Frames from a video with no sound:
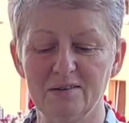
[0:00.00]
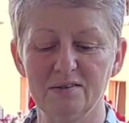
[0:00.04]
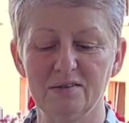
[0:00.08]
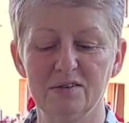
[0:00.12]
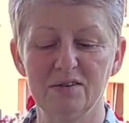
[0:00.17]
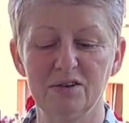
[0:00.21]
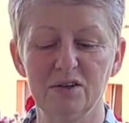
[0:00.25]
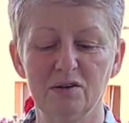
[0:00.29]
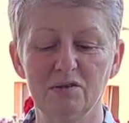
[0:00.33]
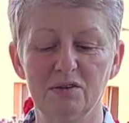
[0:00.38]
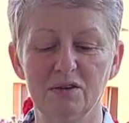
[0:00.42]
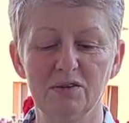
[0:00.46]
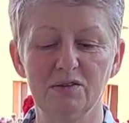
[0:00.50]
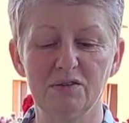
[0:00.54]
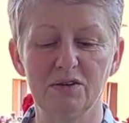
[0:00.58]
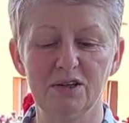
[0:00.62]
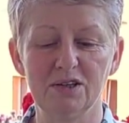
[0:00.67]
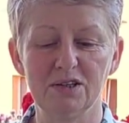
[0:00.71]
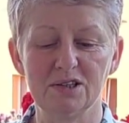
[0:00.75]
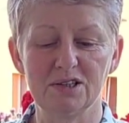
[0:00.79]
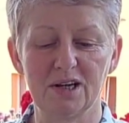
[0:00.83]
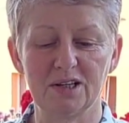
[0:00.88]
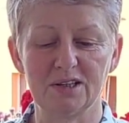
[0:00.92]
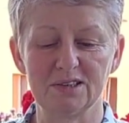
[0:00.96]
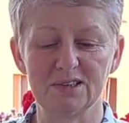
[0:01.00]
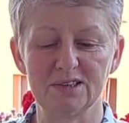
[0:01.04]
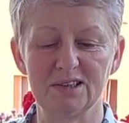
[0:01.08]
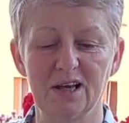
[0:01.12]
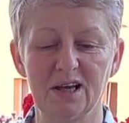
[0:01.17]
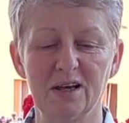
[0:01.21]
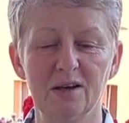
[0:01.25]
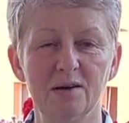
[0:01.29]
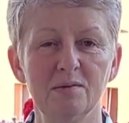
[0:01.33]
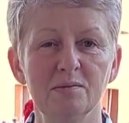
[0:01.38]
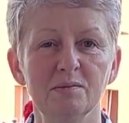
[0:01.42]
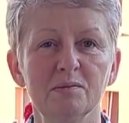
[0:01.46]
w nowej filiżance.
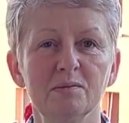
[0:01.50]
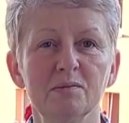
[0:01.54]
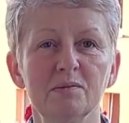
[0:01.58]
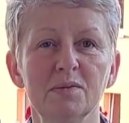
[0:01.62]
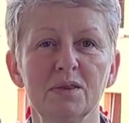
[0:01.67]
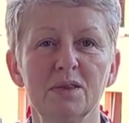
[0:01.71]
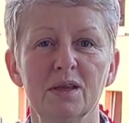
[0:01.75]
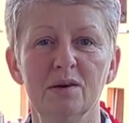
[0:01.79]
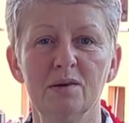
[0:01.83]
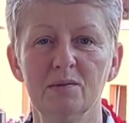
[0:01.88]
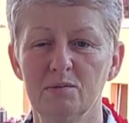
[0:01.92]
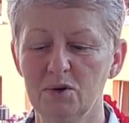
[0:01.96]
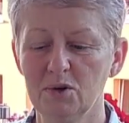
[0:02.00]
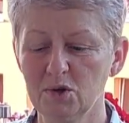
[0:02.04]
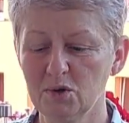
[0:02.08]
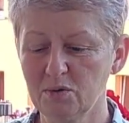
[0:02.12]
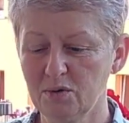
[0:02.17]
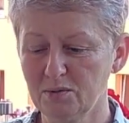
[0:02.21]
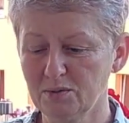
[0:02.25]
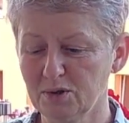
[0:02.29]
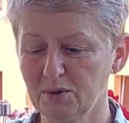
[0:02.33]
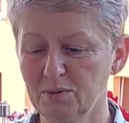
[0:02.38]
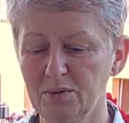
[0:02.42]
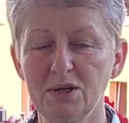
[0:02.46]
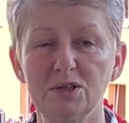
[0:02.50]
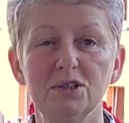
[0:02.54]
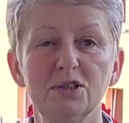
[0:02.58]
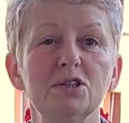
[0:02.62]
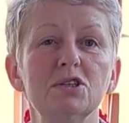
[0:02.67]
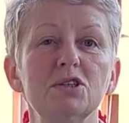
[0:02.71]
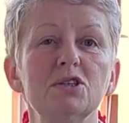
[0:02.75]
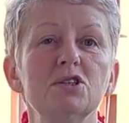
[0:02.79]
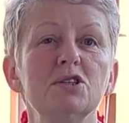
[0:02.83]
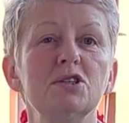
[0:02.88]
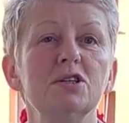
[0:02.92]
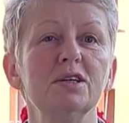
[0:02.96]
Poszłam zobaczyć,
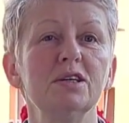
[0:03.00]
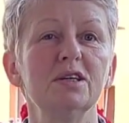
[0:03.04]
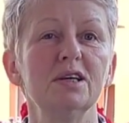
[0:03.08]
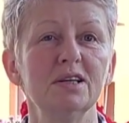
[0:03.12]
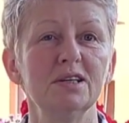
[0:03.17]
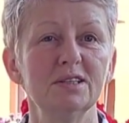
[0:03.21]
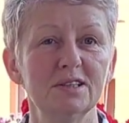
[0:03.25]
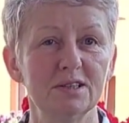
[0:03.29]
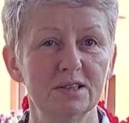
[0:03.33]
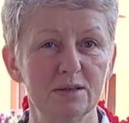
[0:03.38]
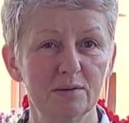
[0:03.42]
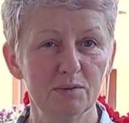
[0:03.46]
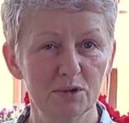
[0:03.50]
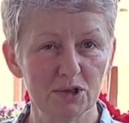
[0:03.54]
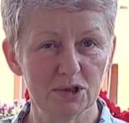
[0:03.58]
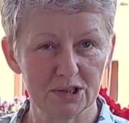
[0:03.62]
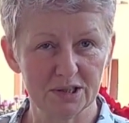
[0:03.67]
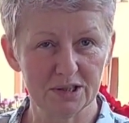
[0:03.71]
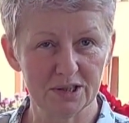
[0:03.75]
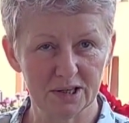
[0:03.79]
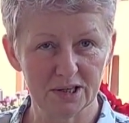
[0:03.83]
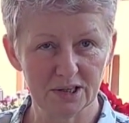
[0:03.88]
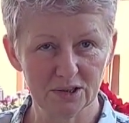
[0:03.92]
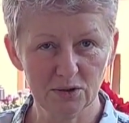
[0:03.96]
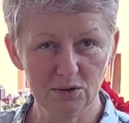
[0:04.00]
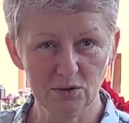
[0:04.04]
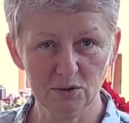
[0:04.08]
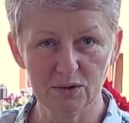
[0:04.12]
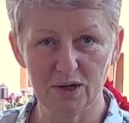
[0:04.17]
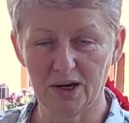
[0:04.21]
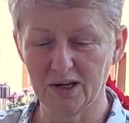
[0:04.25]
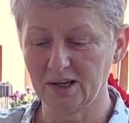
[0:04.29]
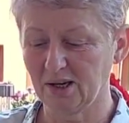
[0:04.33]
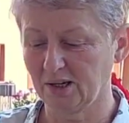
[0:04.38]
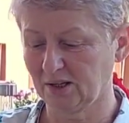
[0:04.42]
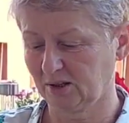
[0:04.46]
czy jest może taka
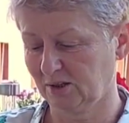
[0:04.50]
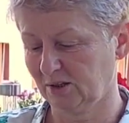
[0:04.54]
druga, jak,